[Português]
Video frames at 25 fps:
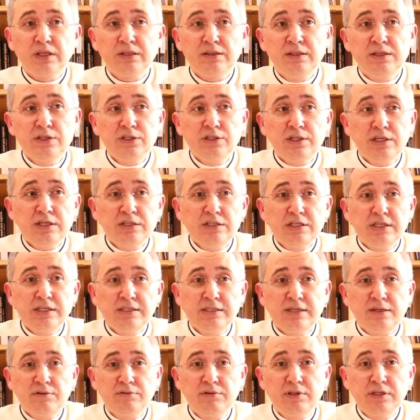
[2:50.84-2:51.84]
Deixar de
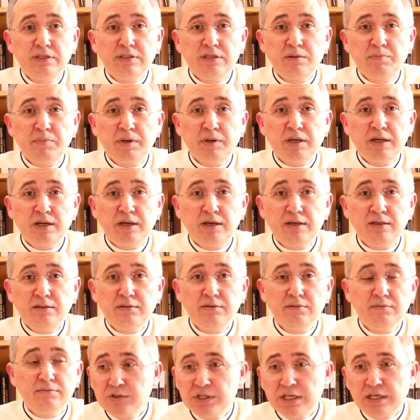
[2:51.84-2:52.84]
rezar o texto é
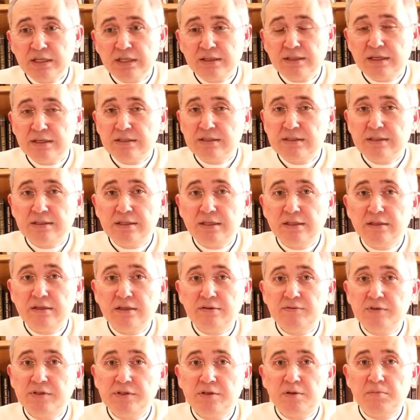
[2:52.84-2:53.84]
pecado? Onde é que está dizendo
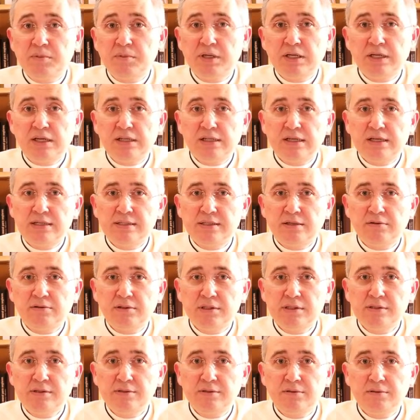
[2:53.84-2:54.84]
que você é obrigado a rezar o
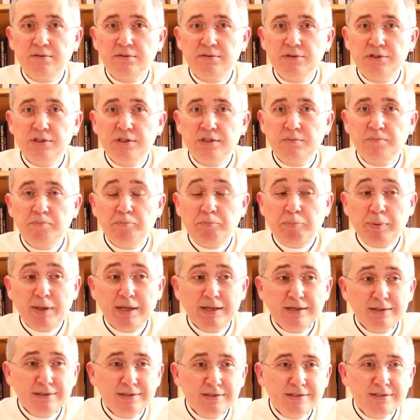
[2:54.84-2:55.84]
texto todo dia?
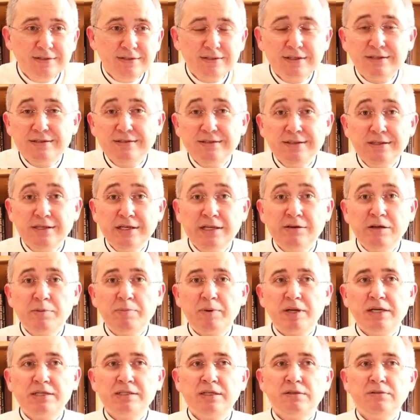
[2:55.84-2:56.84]
Padre, você está dizendo que não é
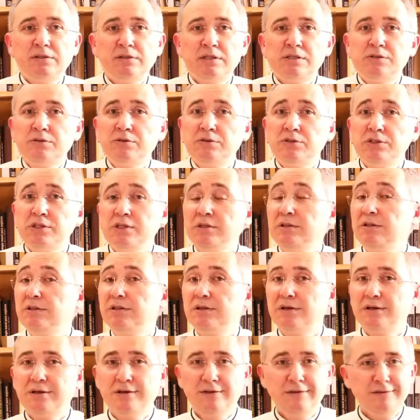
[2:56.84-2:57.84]
para rezar o texto todo dia?
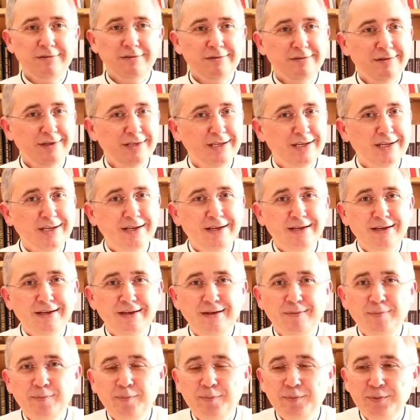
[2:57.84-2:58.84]
Não.
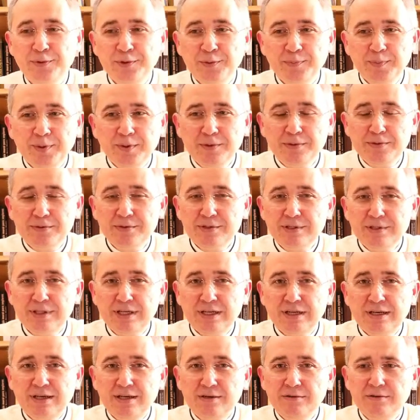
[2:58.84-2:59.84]
Muito pelo
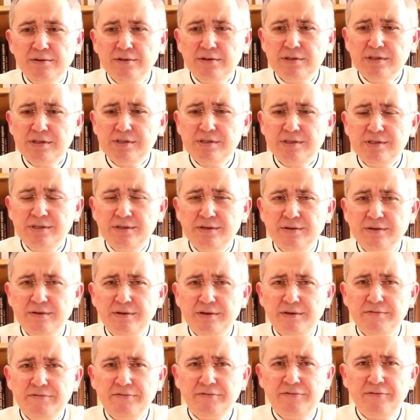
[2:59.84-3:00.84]
contrário, Nossa
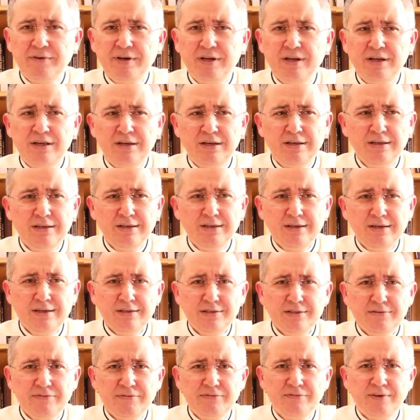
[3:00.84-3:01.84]
Senhora fala, a
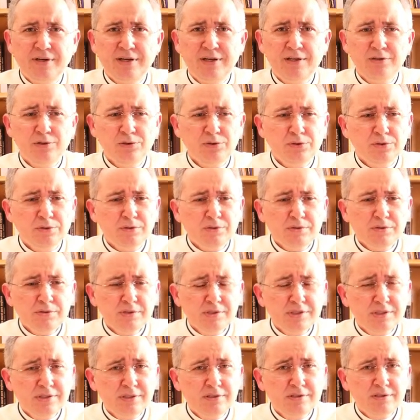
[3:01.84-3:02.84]
igreja fala, todos
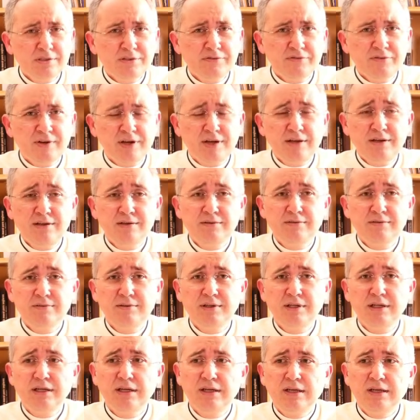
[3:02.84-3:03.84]
os santos falam.